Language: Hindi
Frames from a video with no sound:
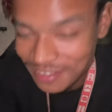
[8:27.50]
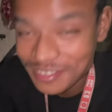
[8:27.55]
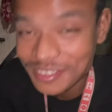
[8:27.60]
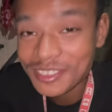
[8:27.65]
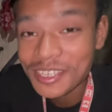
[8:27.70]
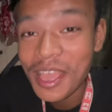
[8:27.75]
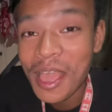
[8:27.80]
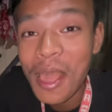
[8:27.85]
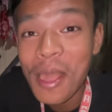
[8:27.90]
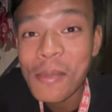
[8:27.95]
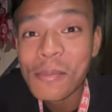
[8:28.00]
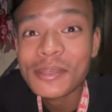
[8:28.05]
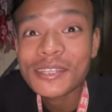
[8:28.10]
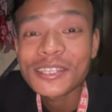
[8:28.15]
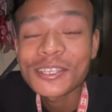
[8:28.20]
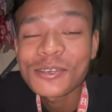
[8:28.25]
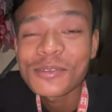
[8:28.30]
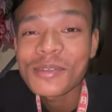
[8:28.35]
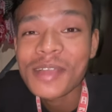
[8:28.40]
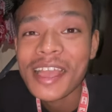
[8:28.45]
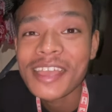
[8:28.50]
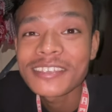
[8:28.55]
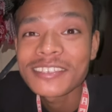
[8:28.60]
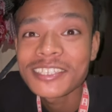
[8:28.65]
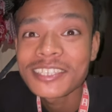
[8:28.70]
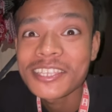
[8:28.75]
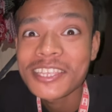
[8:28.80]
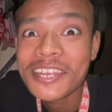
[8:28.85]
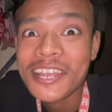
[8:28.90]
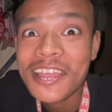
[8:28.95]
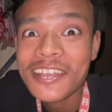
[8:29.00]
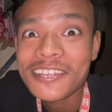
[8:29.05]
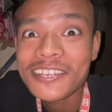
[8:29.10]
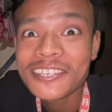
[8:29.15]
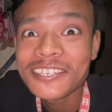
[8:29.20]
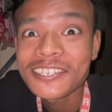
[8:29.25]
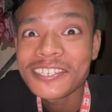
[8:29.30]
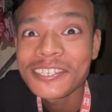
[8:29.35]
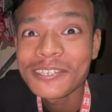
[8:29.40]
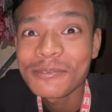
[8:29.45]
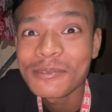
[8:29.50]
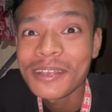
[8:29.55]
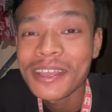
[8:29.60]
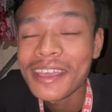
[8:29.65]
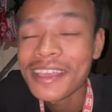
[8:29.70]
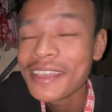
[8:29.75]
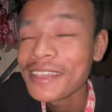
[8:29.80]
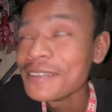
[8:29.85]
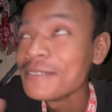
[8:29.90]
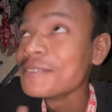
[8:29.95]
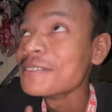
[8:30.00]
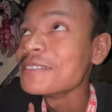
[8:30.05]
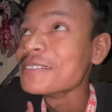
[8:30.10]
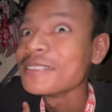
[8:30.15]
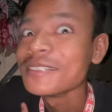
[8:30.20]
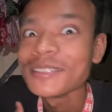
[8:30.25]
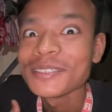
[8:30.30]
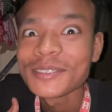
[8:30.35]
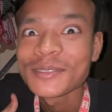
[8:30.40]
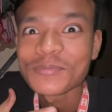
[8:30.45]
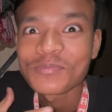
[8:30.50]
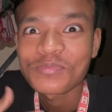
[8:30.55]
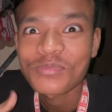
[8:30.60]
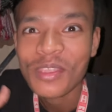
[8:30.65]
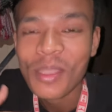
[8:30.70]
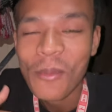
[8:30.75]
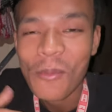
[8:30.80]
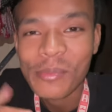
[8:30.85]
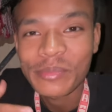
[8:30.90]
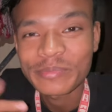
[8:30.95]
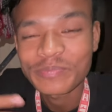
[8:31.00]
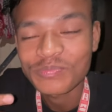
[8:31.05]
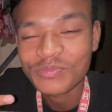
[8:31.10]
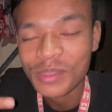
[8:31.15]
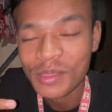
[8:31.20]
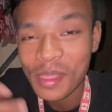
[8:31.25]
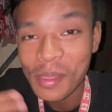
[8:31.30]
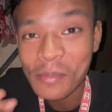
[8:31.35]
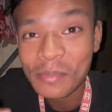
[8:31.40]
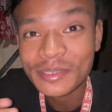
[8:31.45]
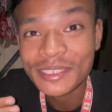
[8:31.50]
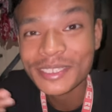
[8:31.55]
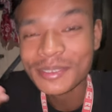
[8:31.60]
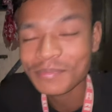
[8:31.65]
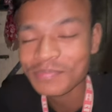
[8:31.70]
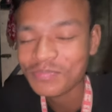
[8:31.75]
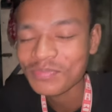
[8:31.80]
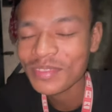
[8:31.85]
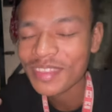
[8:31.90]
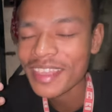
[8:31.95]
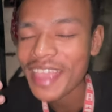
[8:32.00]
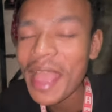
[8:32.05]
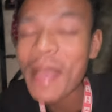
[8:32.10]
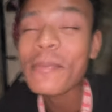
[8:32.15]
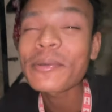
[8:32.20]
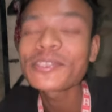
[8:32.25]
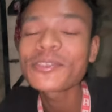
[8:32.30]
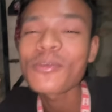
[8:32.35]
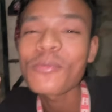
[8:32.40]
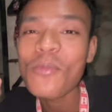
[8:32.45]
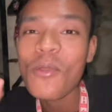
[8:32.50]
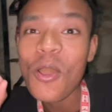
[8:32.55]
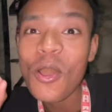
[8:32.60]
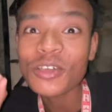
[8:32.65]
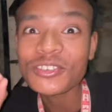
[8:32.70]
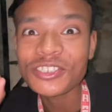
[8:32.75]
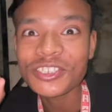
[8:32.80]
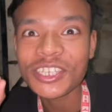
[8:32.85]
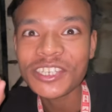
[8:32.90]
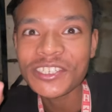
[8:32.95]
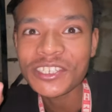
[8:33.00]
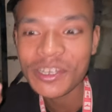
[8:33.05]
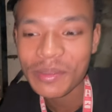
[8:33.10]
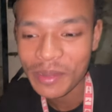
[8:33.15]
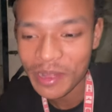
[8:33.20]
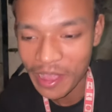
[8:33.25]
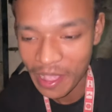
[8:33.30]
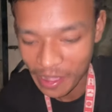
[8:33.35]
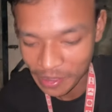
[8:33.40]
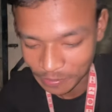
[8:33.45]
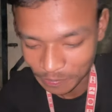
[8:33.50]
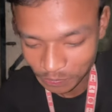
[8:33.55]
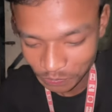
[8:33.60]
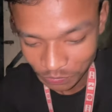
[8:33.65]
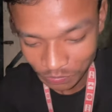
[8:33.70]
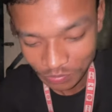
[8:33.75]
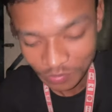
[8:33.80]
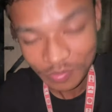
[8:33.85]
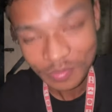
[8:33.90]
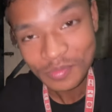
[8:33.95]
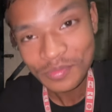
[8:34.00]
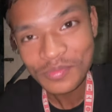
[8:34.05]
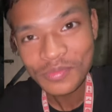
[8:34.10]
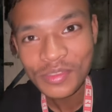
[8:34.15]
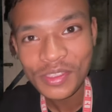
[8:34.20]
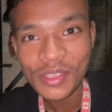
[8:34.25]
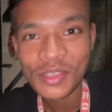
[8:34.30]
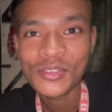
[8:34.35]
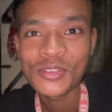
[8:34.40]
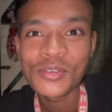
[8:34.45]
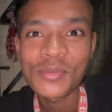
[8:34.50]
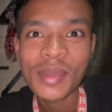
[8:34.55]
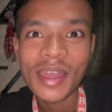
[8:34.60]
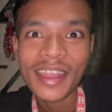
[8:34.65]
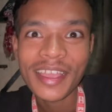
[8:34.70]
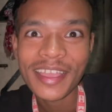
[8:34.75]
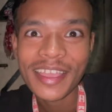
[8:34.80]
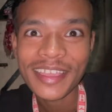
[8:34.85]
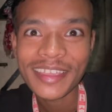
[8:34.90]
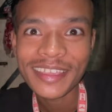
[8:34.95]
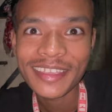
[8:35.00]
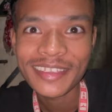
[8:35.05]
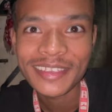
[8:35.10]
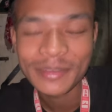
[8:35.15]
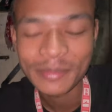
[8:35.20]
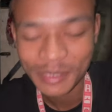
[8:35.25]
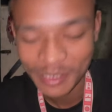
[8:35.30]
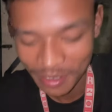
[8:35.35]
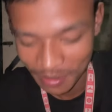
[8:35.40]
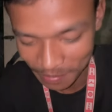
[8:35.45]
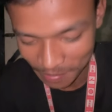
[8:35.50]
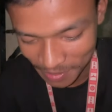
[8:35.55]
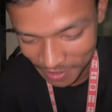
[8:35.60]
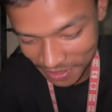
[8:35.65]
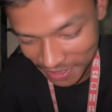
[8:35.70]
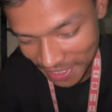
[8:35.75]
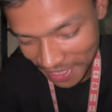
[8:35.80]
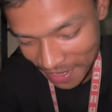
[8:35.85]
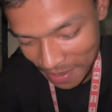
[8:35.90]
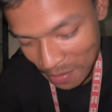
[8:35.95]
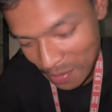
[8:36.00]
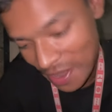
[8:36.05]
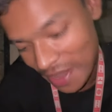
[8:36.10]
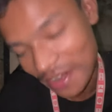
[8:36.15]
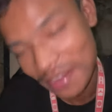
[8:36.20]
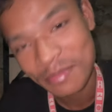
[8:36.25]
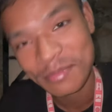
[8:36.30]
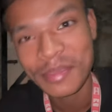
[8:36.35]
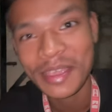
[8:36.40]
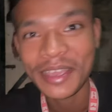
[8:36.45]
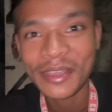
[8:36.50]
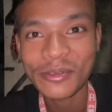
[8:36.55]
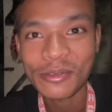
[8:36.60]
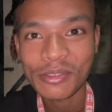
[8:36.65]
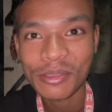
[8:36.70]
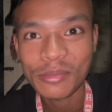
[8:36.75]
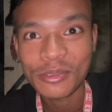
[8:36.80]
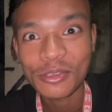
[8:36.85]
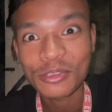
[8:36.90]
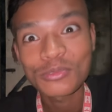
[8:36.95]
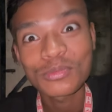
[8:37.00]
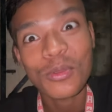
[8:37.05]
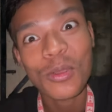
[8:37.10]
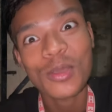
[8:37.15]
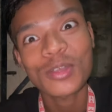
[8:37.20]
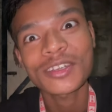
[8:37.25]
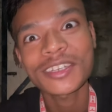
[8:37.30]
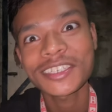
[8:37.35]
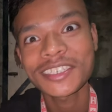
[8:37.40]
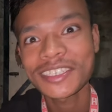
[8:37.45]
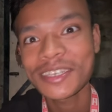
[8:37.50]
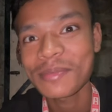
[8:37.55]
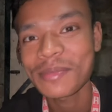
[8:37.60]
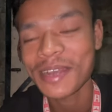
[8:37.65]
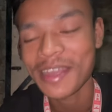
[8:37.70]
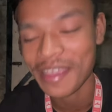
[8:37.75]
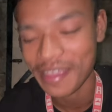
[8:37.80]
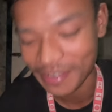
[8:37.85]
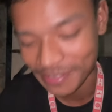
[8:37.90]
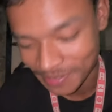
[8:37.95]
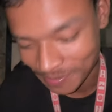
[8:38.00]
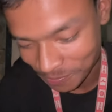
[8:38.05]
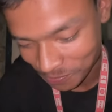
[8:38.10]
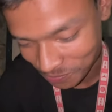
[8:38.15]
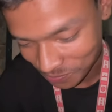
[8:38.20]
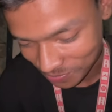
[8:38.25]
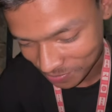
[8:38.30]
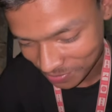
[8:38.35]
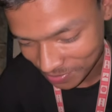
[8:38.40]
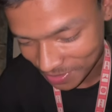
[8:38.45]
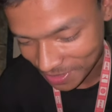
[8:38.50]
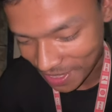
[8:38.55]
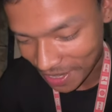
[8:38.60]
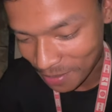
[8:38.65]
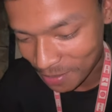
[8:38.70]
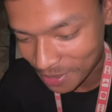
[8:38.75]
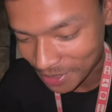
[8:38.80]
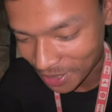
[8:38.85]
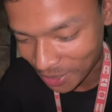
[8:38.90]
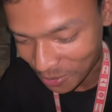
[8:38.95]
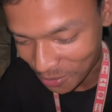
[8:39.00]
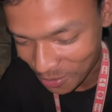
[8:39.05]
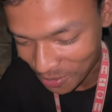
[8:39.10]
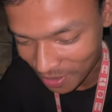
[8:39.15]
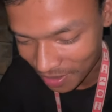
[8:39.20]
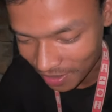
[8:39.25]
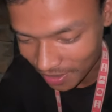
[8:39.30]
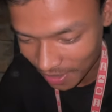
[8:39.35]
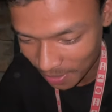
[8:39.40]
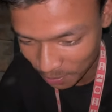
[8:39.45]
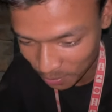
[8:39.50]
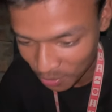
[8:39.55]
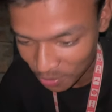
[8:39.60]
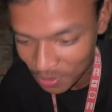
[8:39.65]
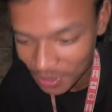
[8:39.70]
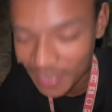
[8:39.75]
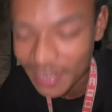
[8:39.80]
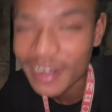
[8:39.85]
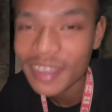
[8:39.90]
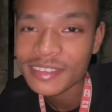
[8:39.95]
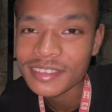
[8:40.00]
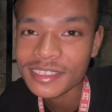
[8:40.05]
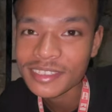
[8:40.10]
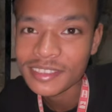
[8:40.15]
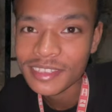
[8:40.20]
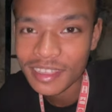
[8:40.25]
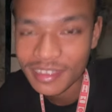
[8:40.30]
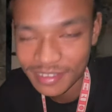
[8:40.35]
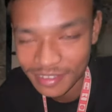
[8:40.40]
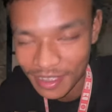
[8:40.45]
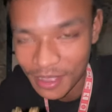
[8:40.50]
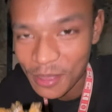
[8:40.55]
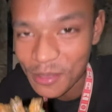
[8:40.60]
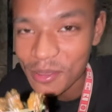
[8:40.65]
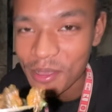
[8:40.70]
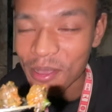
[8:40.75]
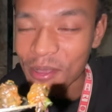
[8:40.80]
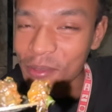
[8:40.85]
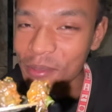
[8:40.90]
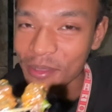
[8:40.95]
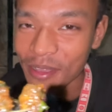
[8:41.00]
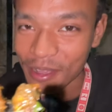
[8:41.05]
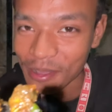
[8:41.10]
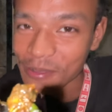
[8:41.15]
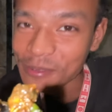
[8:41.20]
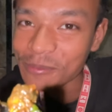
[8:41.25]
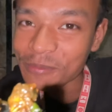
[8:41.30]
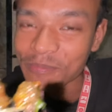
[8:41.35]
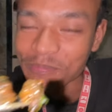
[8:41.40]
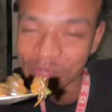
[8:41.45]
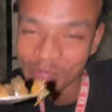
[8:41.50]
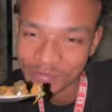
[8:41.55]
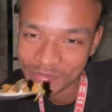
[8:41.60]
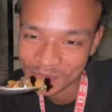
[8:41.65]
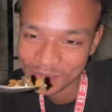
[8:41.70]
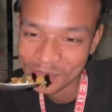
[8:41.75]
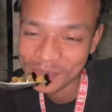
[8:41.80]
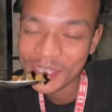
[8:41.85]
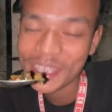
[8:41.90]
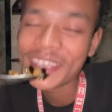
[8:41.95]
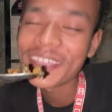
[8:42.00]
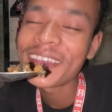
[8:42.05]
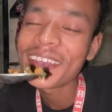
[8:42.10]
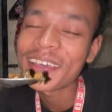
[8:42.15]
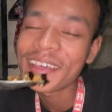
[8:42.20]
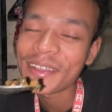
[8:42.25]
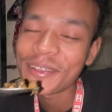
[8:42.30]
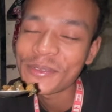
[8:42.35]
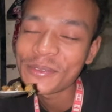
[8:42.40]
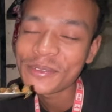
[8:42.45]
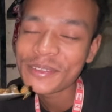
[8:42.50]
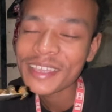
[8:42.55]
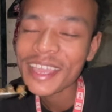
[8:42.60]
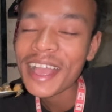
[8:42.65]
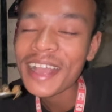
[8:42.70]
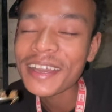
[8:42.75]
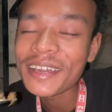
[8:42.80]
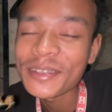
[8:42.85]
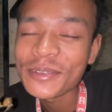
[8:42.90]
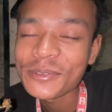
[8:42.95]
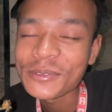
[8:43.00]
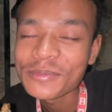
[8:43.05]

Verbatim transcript: क्या बताओ गाइस इतना टेस्टी बनाए मतलब क्या बताओ बहुत टेस्टी बनाए दोबारा खाएंगे ये मतलब इसके लिए मेहनत मैं करूंगा बिकॉज बहुत टेस्टी बनाए क्या बताओ आपको भी खिला सकता खाओ खाओ खाओ मैं खिला रहा हूँ क्या करूँ